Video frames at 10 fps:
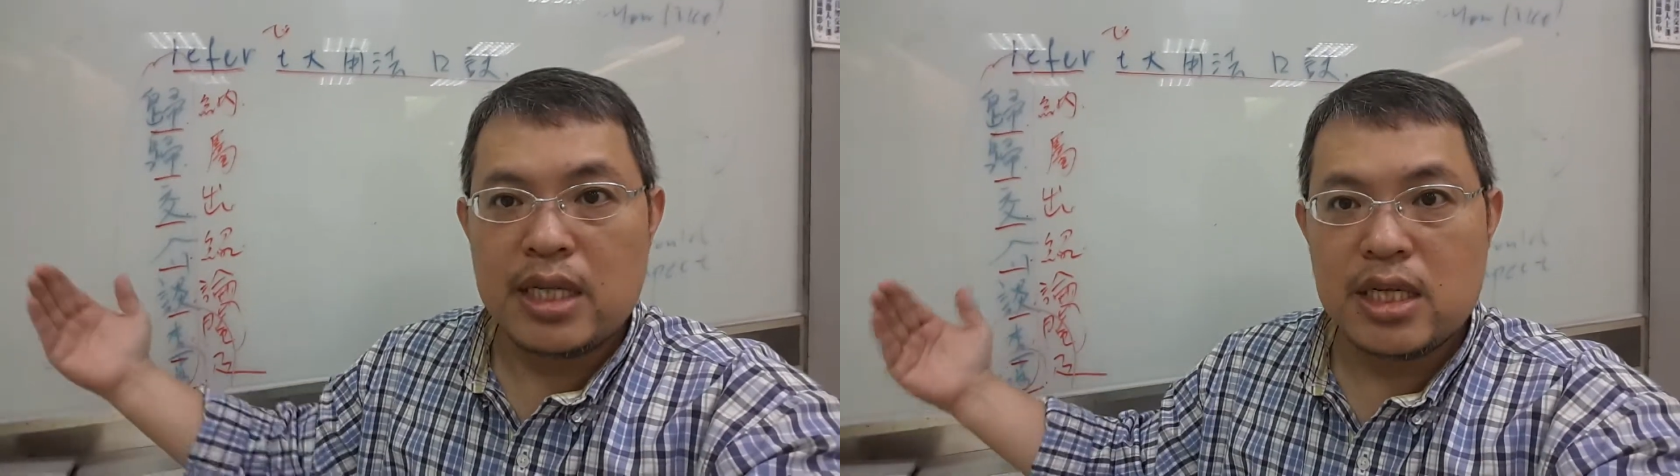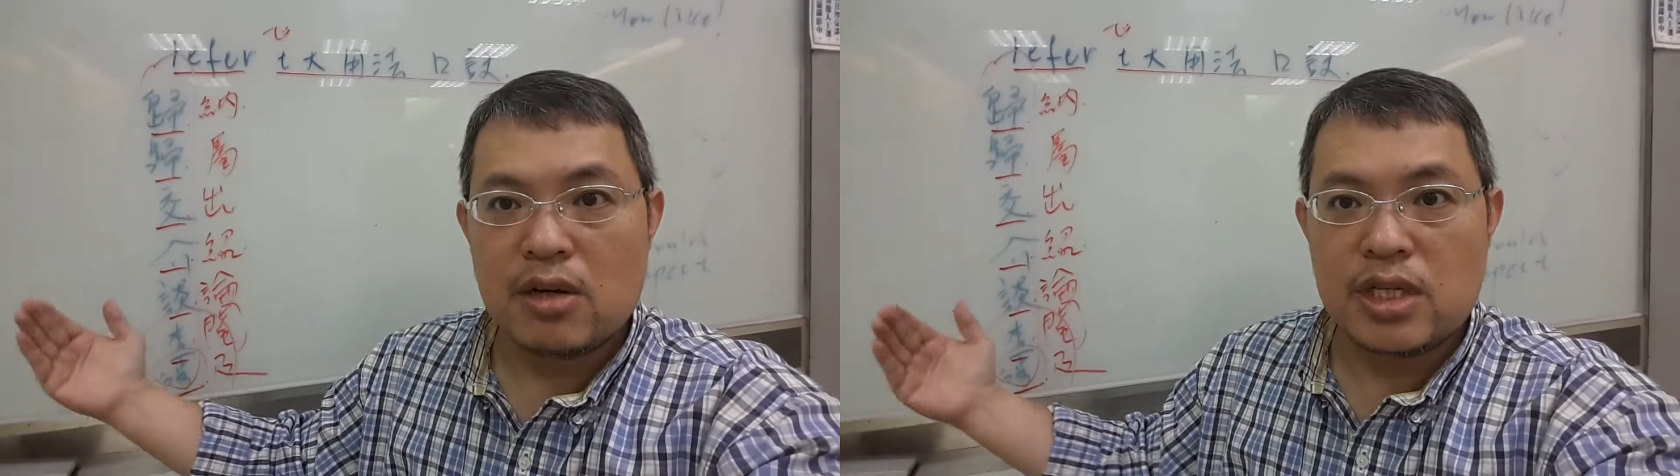
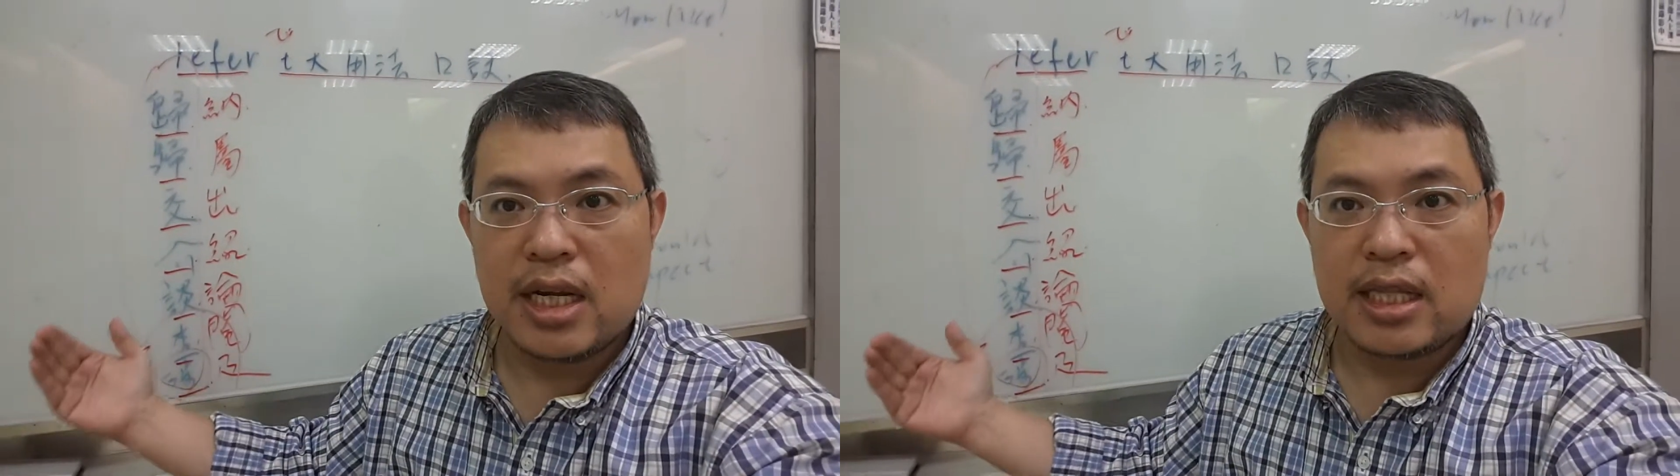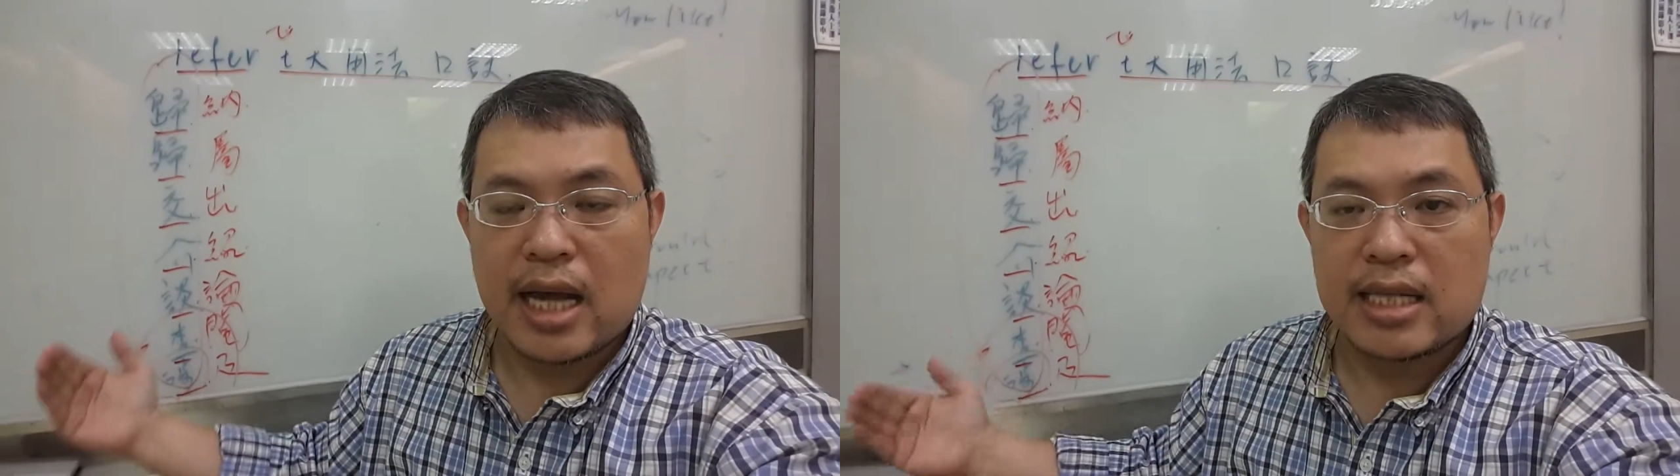交
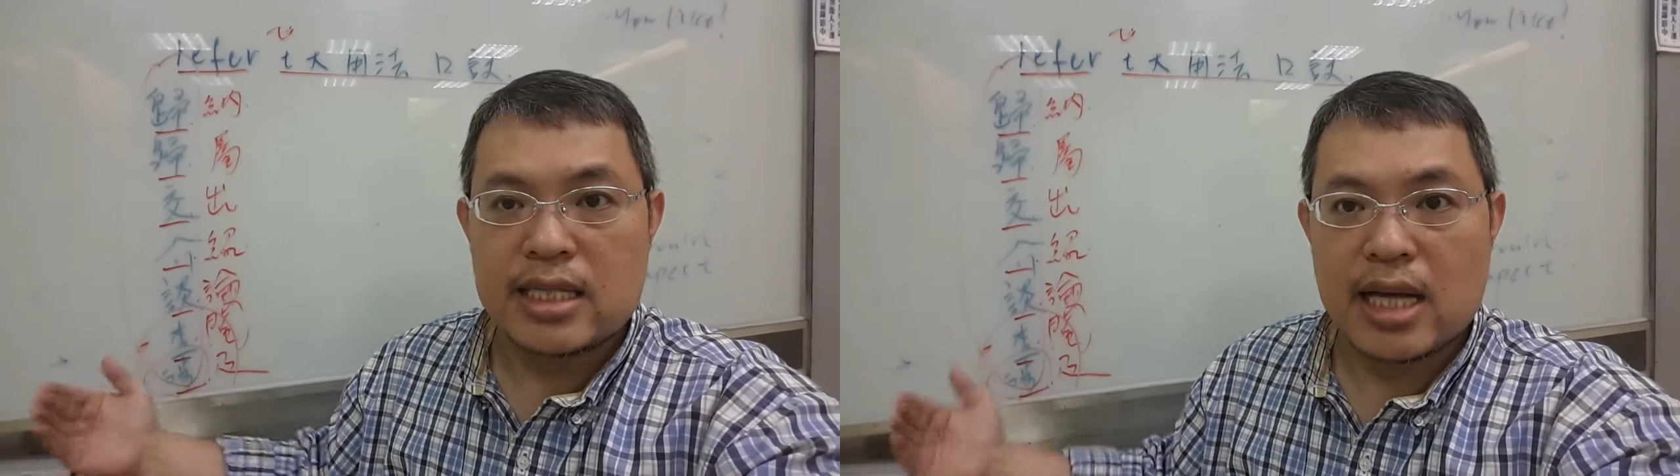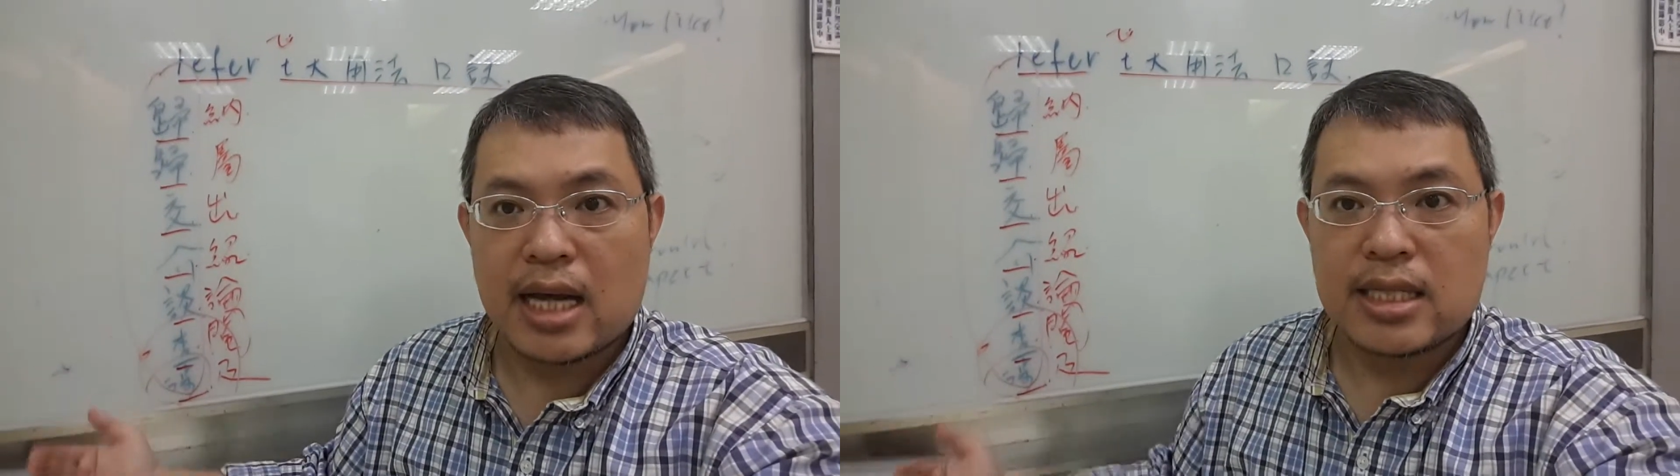界谈
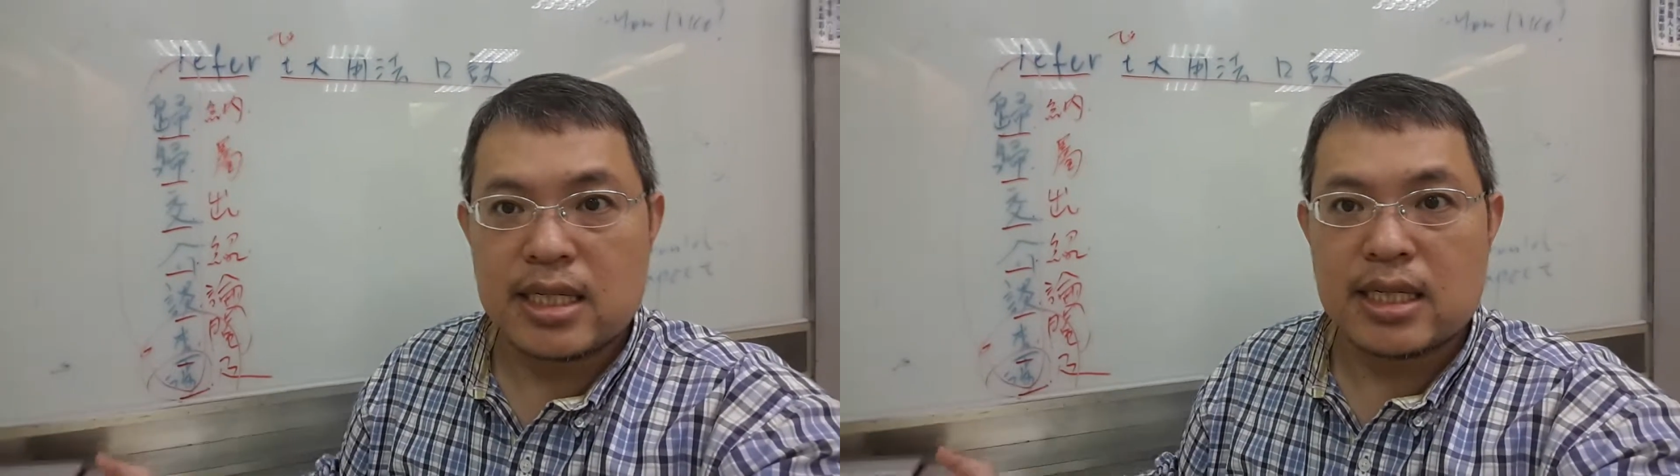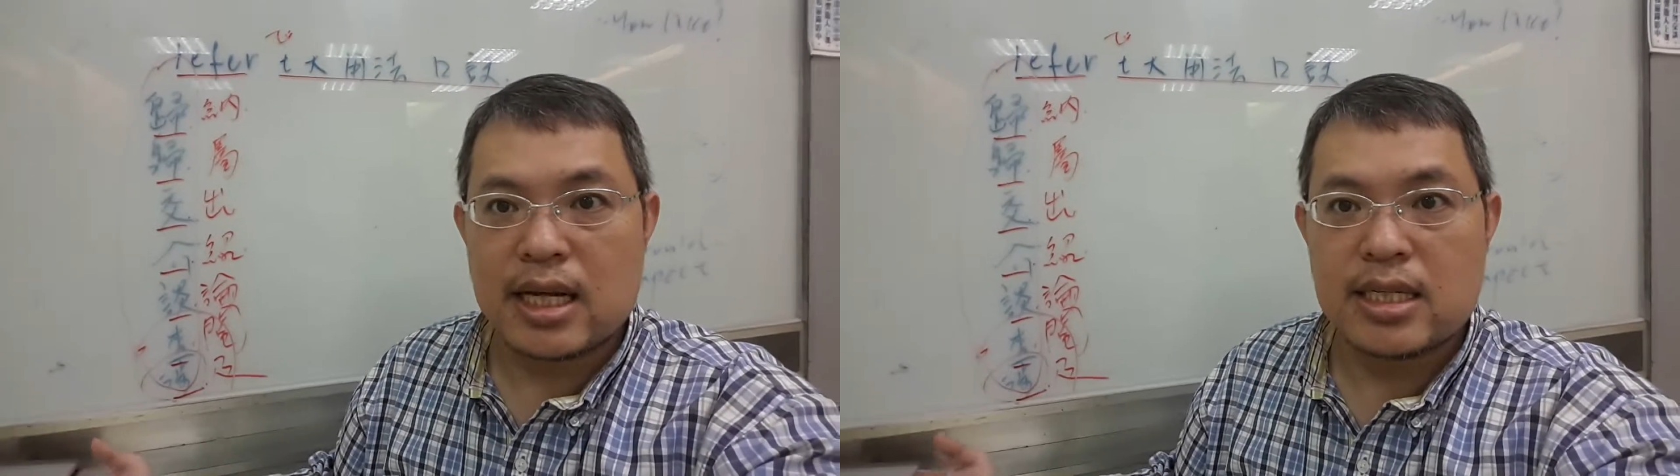茶
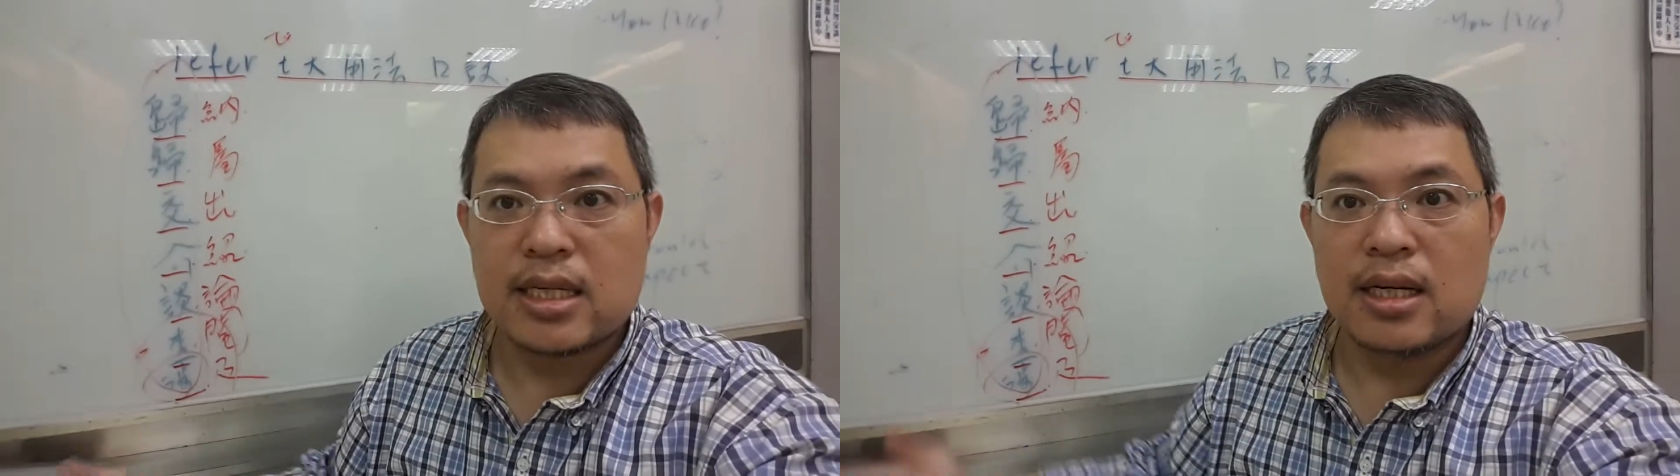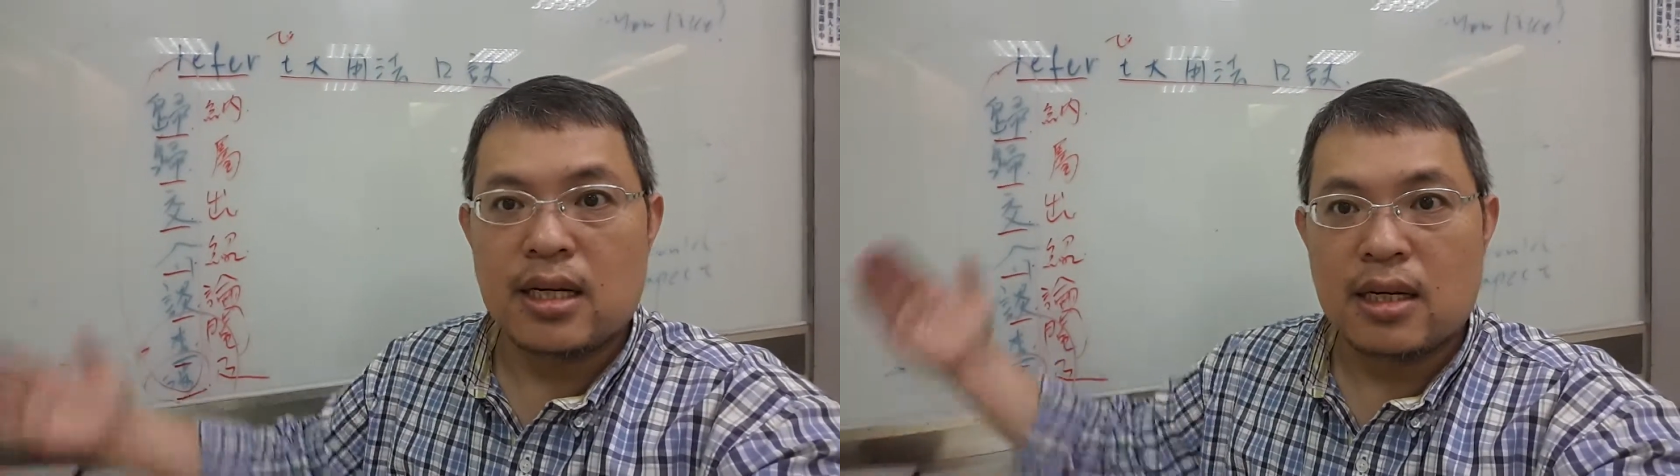社，开始，